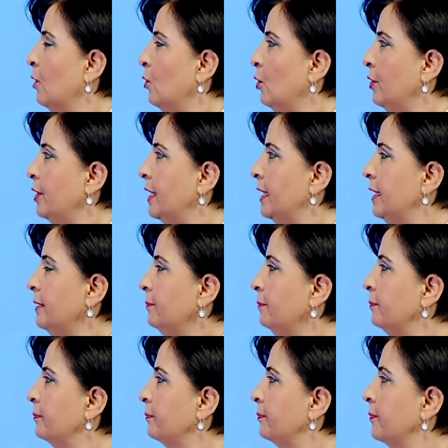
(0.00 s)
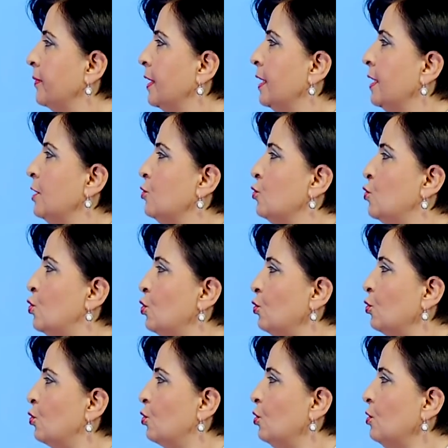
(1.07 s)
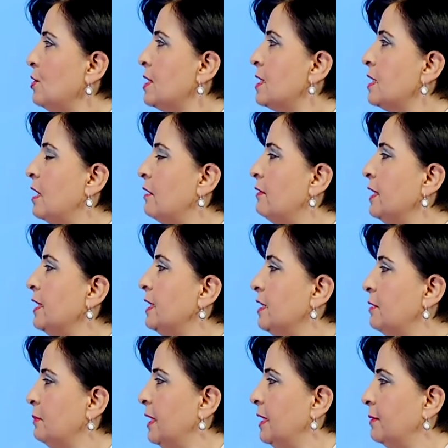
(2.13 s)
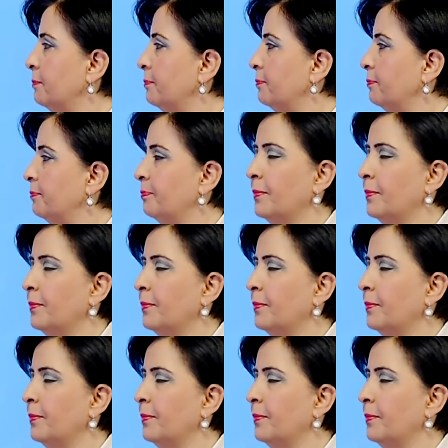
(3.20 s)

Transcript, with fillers: Örneğin, çünkü sınava girmedim.